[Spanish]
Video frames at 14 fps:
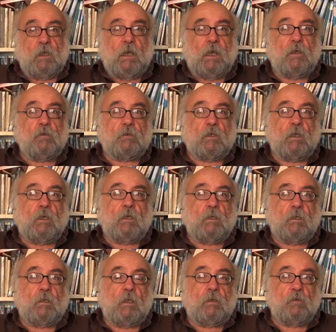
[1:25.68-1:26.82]
Hay
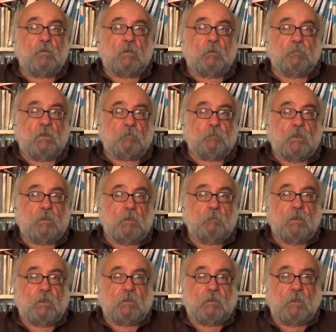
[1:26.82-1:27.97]
otra, hay otra
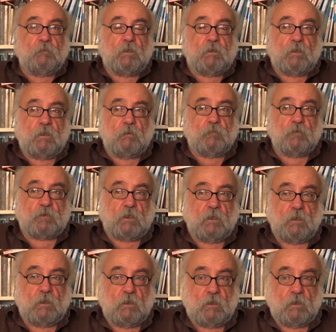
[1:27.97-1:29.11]
perspectiva que también tenemos
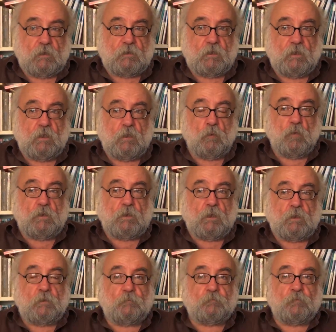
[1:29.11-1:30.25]
que, que tener en
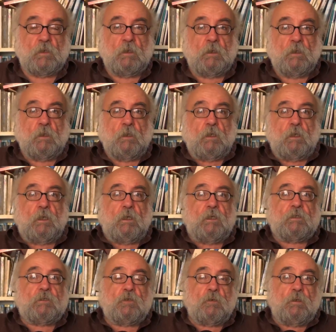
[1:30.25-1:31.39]
cuenta, ¿no? El
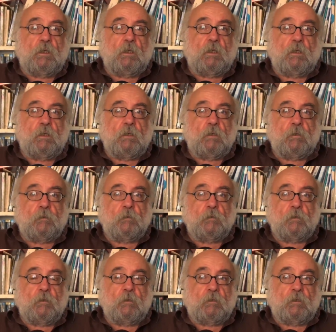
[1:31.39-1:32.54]
hecho de
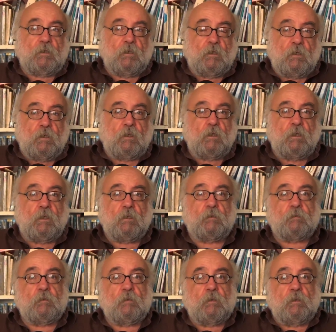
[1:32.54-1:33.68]
eh, de que Grecia
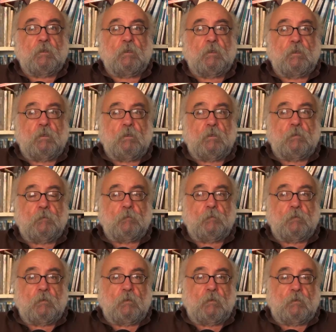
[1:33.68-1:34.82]

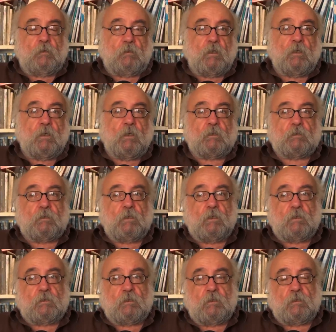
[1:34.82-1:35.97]
eh, tenga
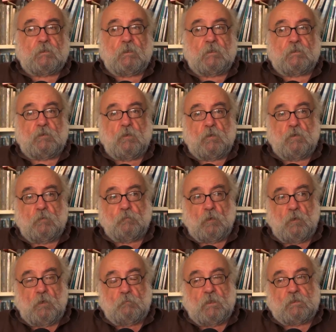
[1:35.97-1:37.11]
estas, esta situación
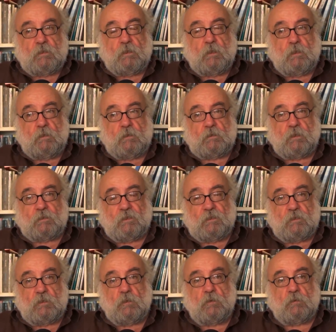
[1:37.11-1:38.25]
problemática y esta
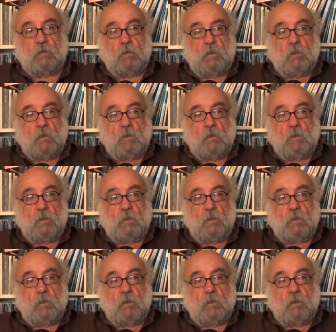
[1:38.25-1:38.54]
tensión